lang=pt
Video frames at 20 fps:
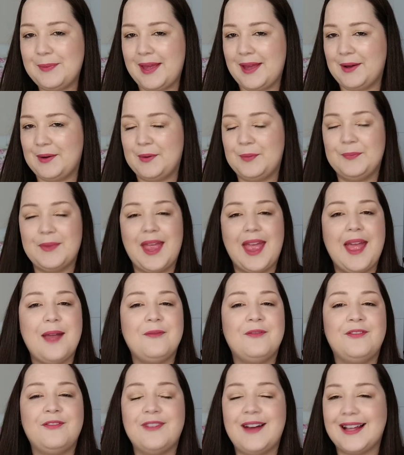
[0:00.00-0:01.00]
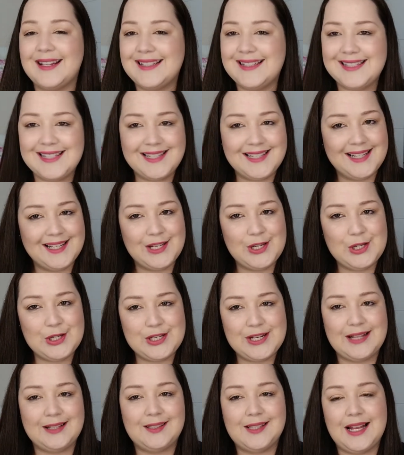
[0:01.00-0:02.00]
mel é
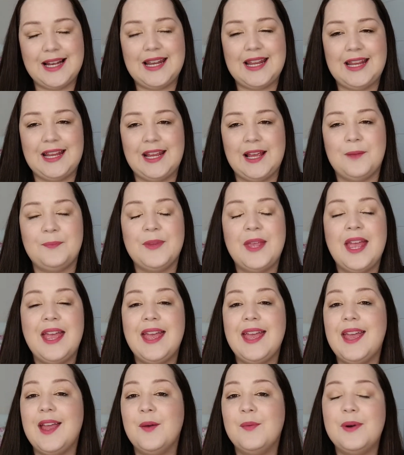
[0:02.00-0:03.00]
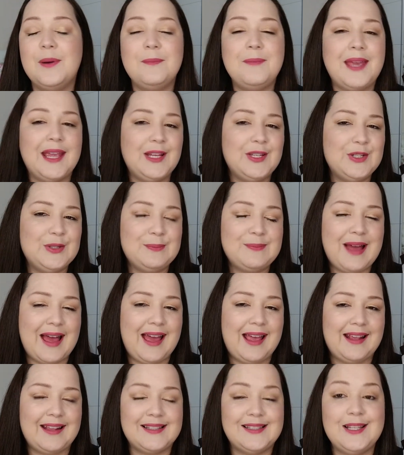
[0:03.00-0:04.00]
fascinante nessa linha. Eu amei
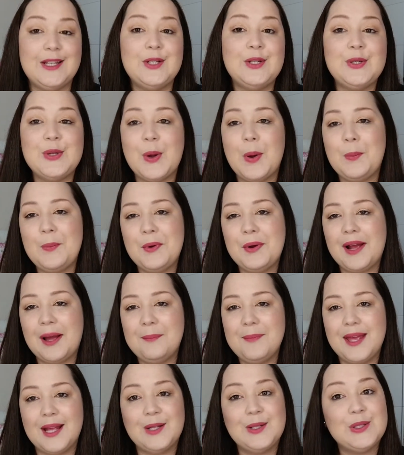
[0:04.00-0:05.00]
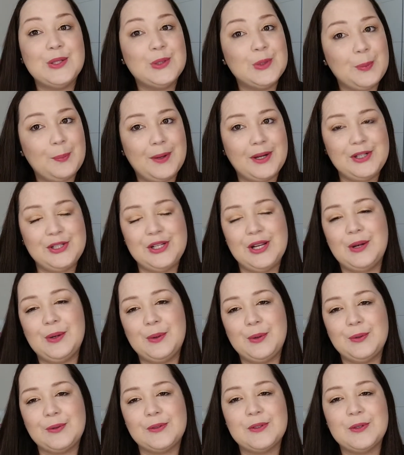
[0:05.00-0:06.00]
demais, deixou meu cabelo super
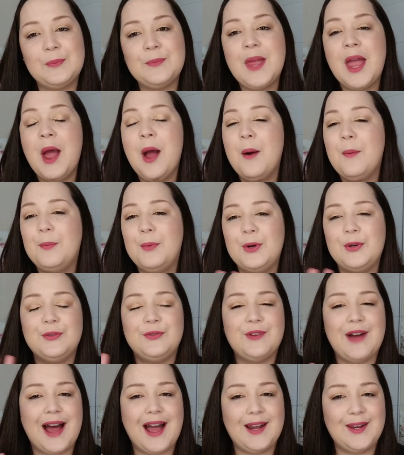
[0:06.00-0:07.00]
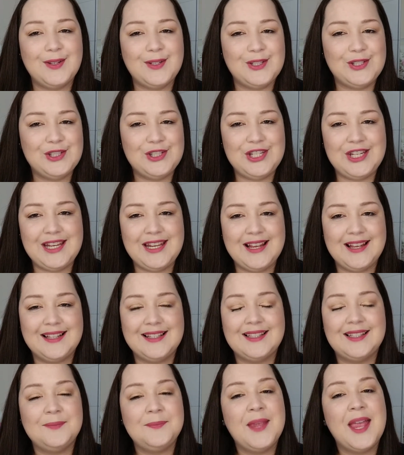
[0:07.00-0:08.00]
cheiroso por vários
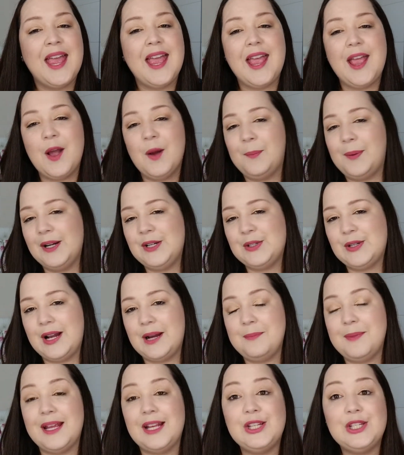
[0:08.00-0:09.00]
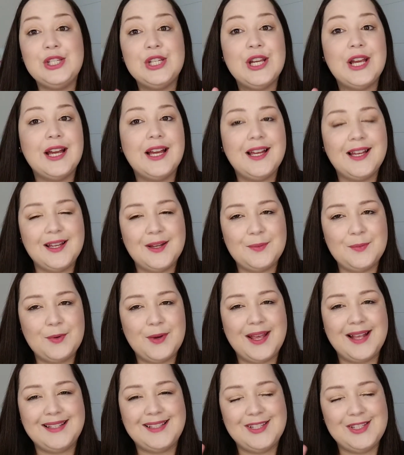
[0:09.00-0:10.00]
dias. Eu particularmente
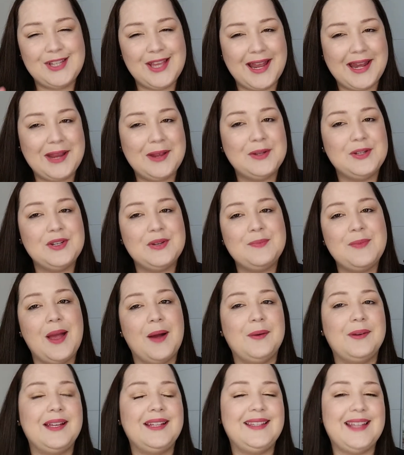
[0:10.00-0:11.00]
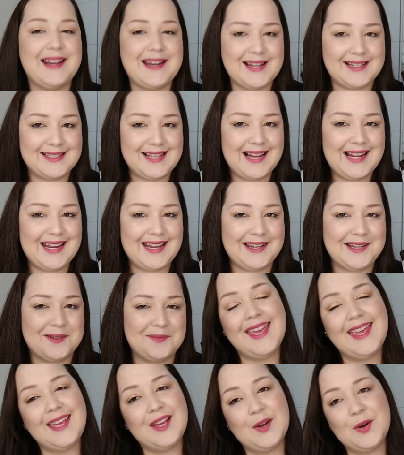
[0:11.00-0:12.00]
amo esses cheirinhos de mel que tem nessa linha.
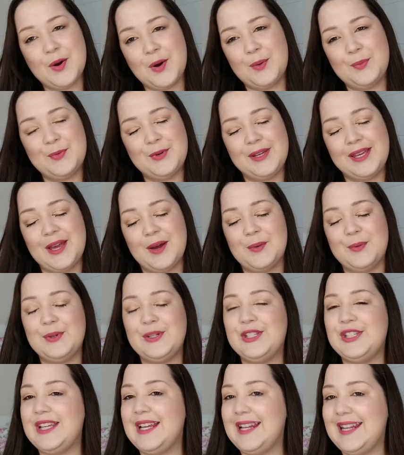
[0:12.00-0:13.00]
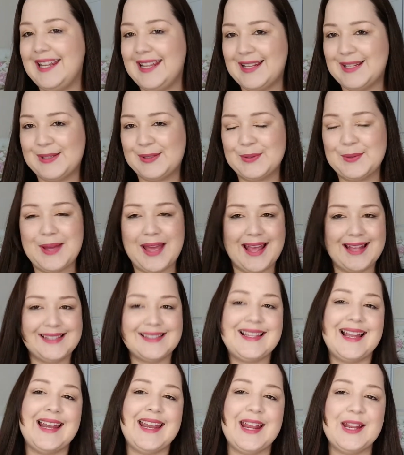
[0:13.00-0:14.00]
E como que eu utilizo
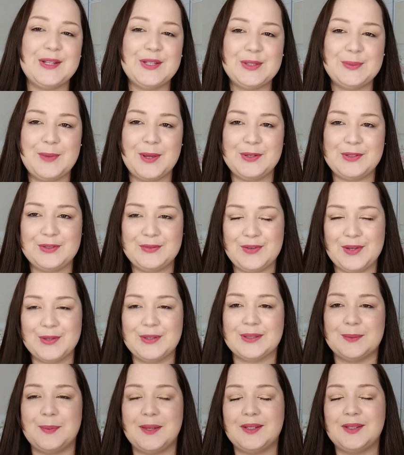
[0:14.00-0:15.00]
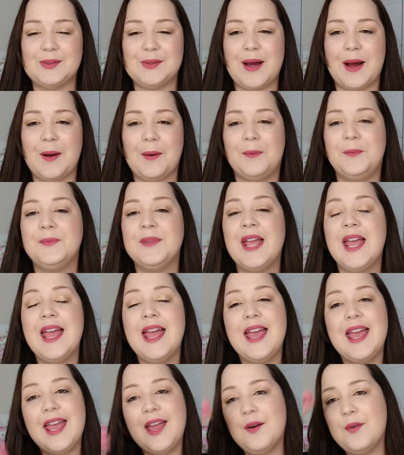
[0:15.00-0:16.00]
essa linha nos meus fios, pessoal?
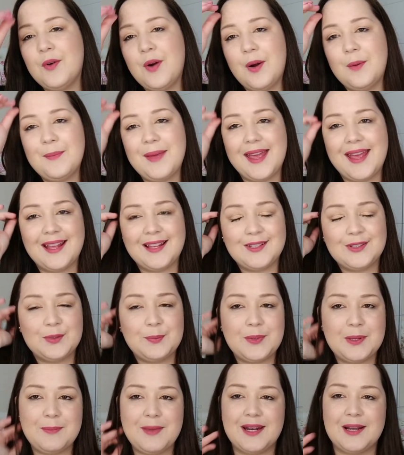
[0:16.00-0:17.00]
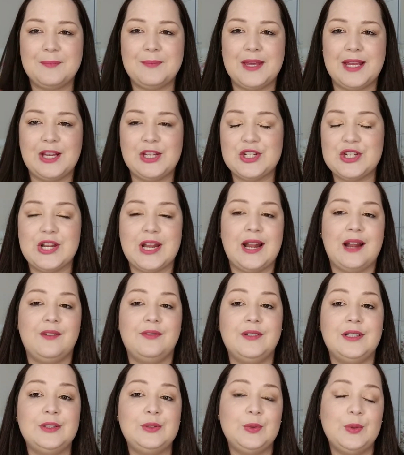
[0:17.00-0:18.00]
Eu começo primeiramente né,
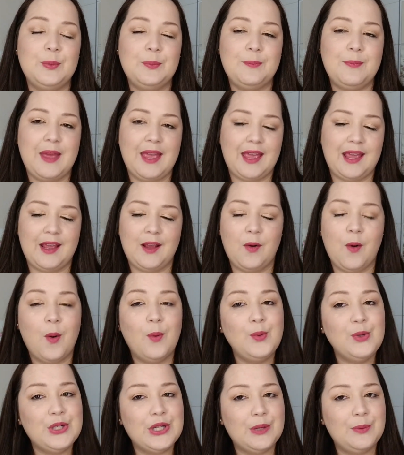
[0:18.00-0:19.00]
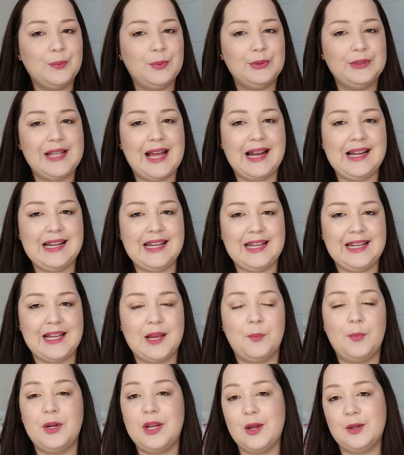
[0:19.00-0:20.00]
lavando bem com o shampoo da
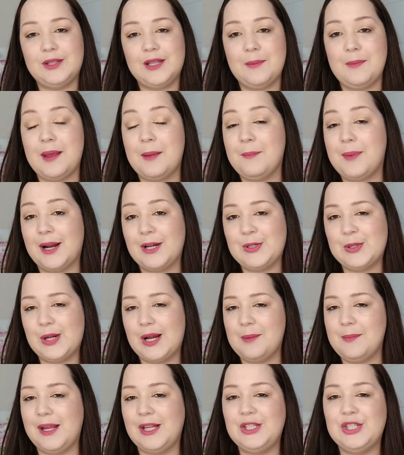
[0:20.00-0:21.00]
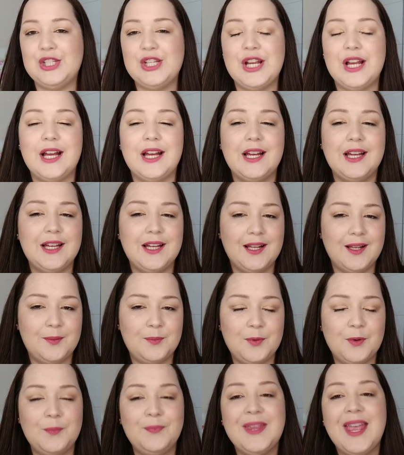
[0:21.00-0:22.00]
linha, porque eu também particularmente
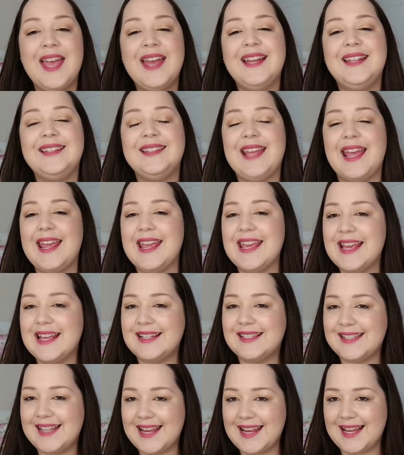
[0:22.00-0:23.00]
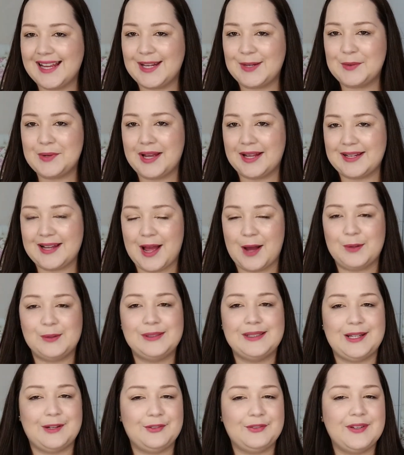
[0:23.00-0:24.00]
amo. Tem resenha aqui no canal,
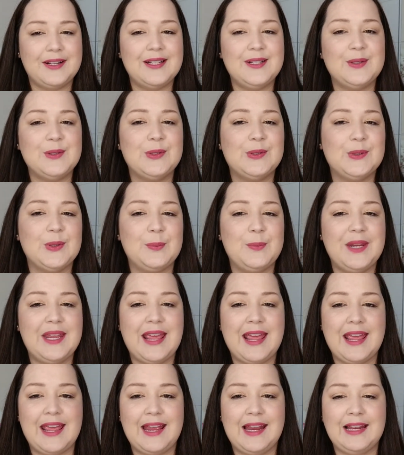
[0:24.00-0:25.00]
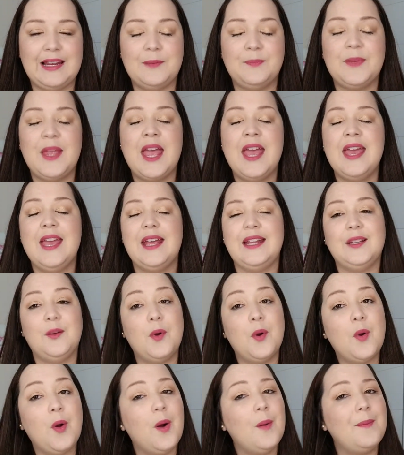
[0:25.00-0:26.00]
tá falando sobre ele. Então
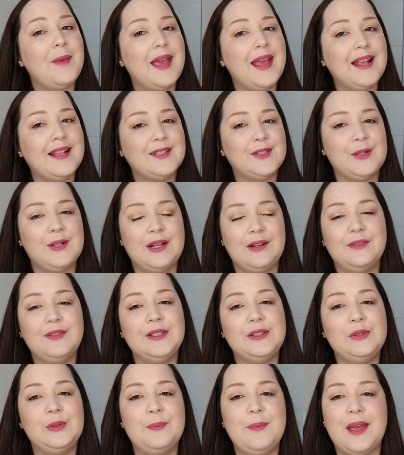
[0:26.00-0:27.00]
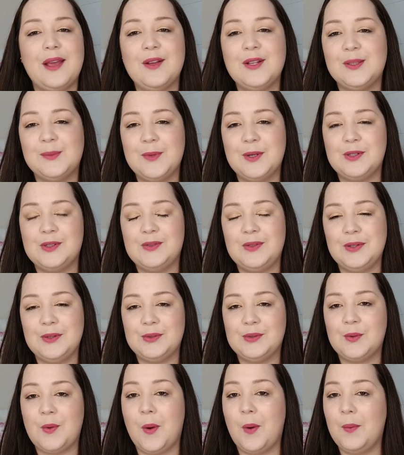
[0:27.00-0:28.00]
eu começo lavando bem os meus
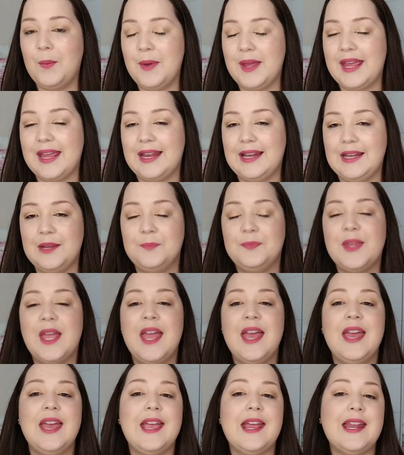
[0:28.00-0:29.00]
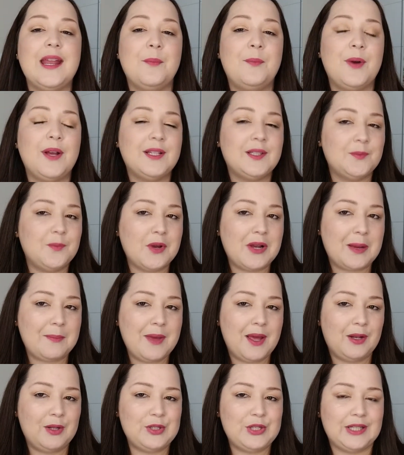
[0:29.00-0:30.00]
fios com ele. E depois que meu
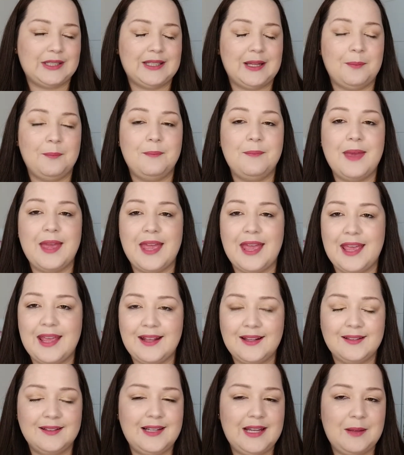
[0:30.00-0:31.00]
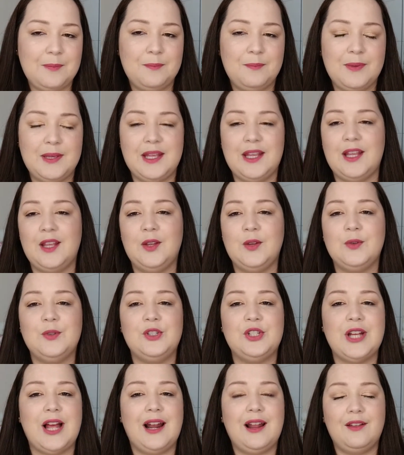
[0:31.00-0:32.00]
cabelo já tá bem limpinho,
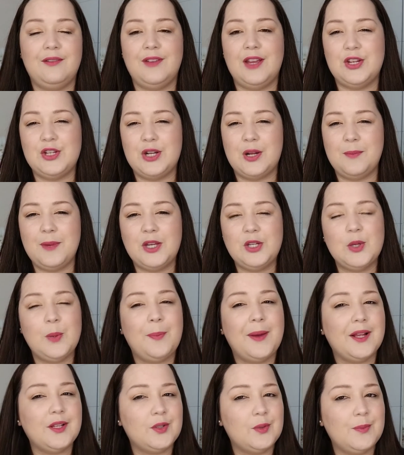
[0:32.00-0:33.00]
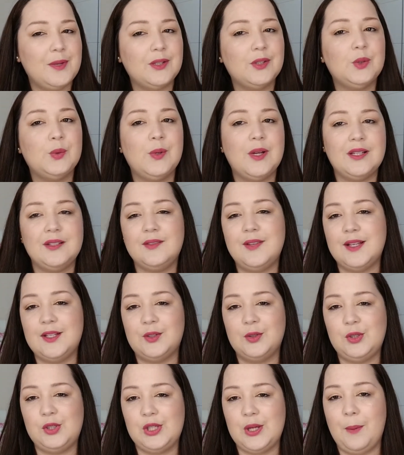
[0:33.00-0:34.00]
já lavei, geralmente eu passo umas duas
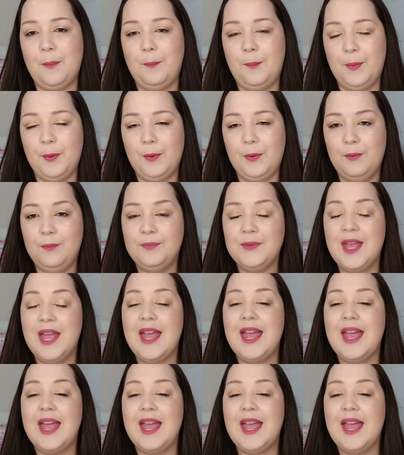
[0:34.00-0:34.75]
vezes o shampoo